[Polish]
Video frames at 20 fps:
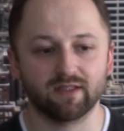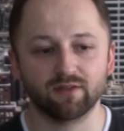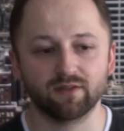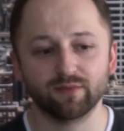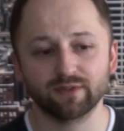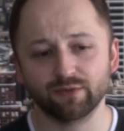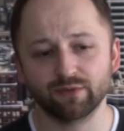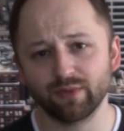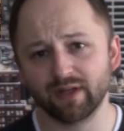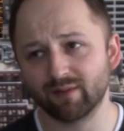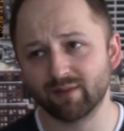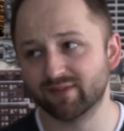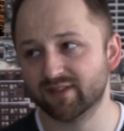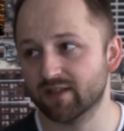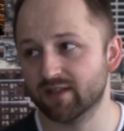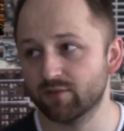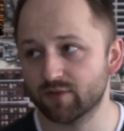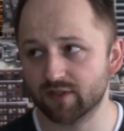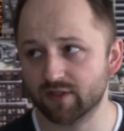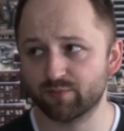Natomiast Williams
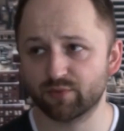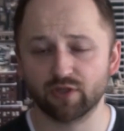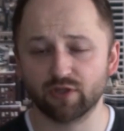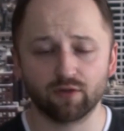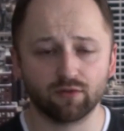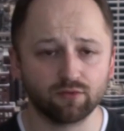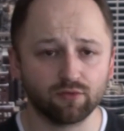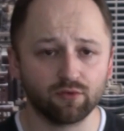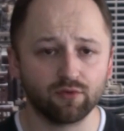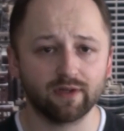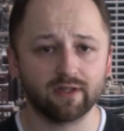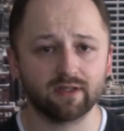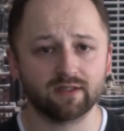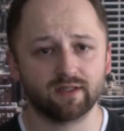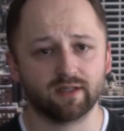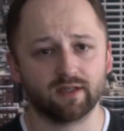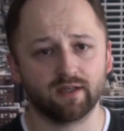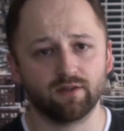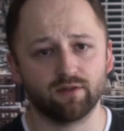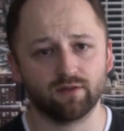cały czas przekonuje
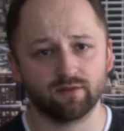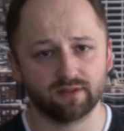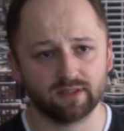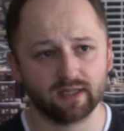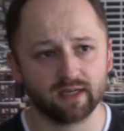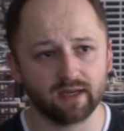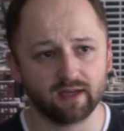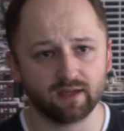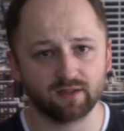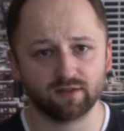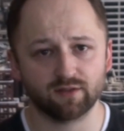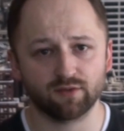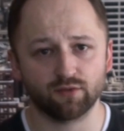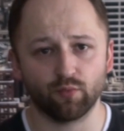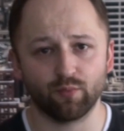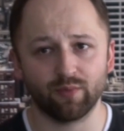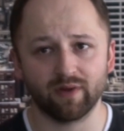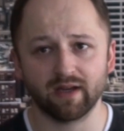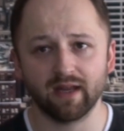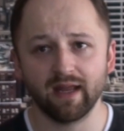nas, jaki to Sergiej jest
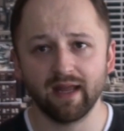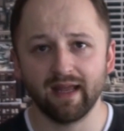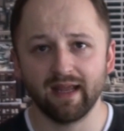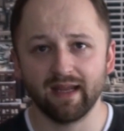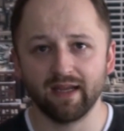super